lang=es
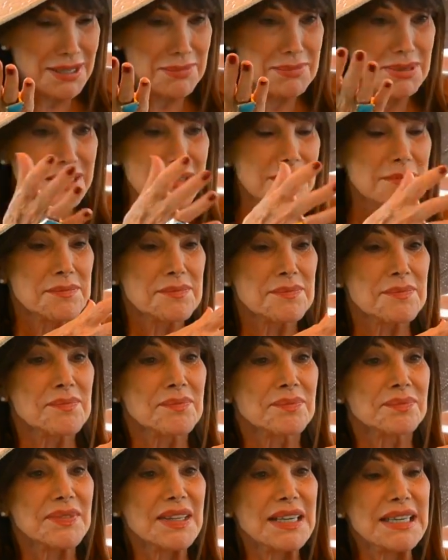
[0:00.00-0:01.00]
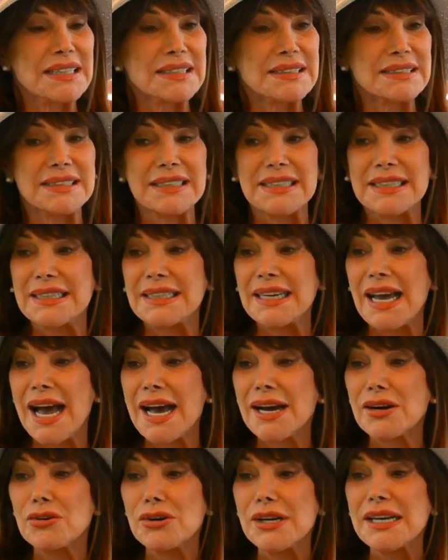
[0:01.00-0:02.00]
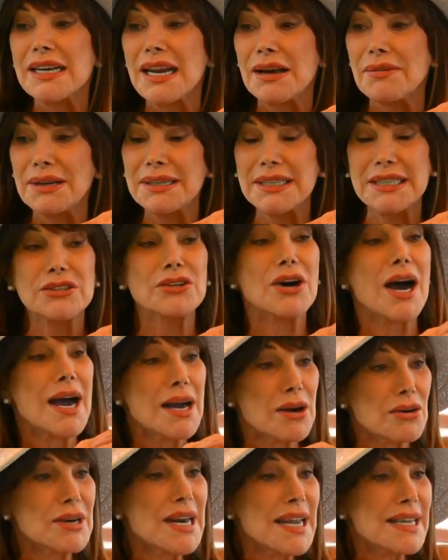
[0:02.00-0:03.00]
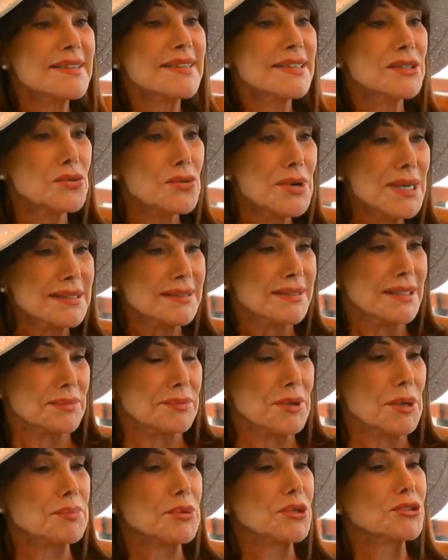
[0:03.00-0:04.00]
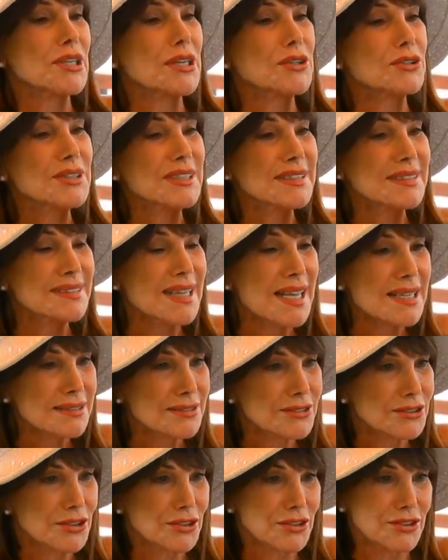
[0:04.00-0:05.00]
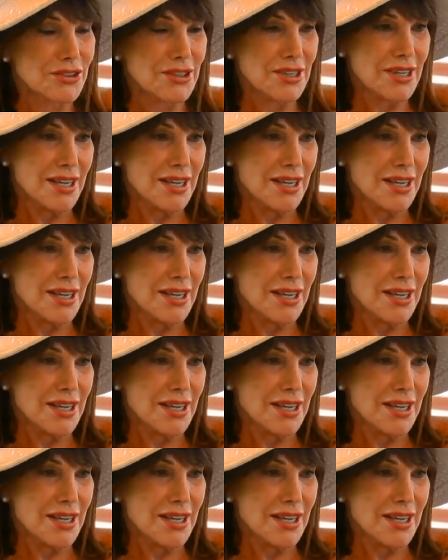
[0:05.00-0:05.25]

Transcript: de mí, este, hago el abanico, hago Lady Windermere protagonizando